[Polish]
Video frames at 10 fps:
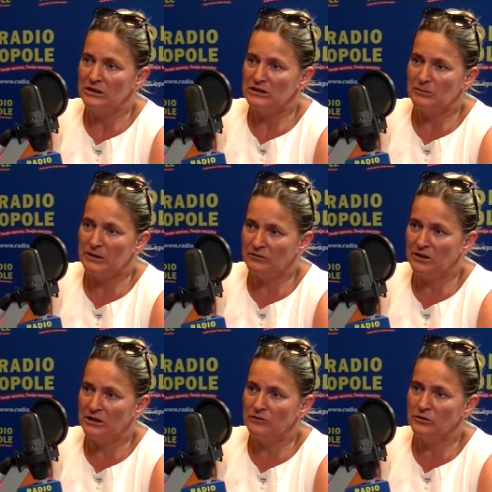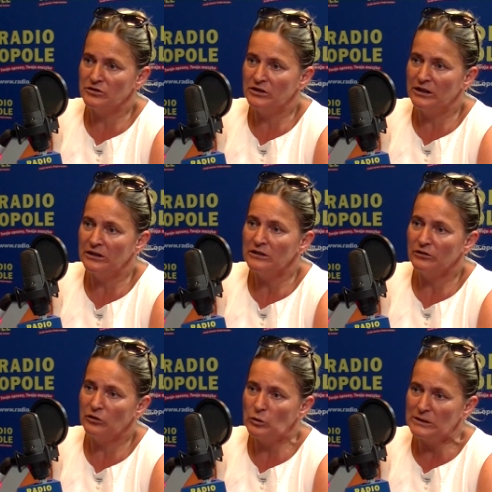sprawiedliwość tej
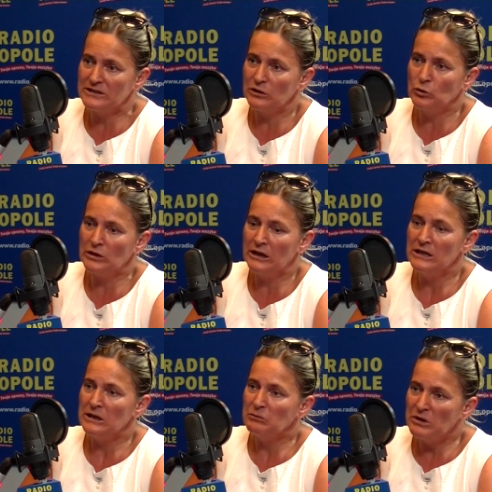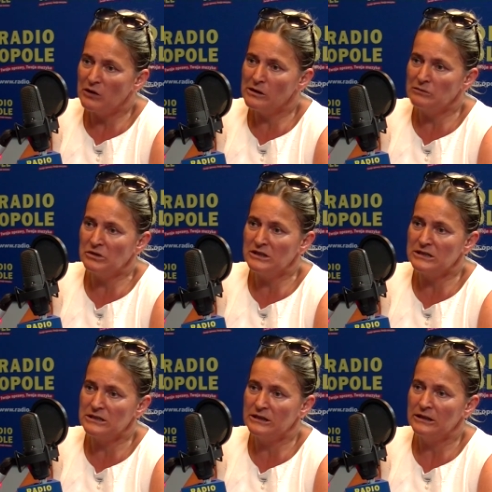sytuacji, która miała
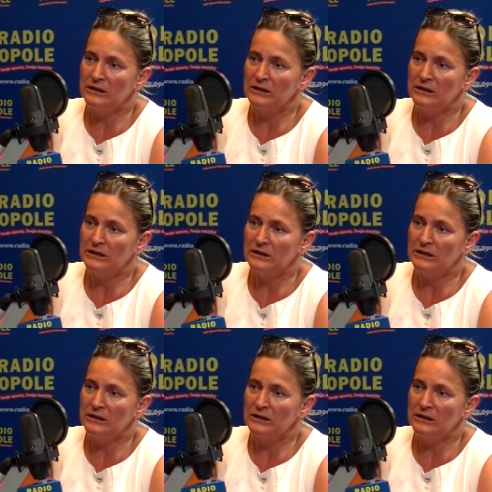miejsce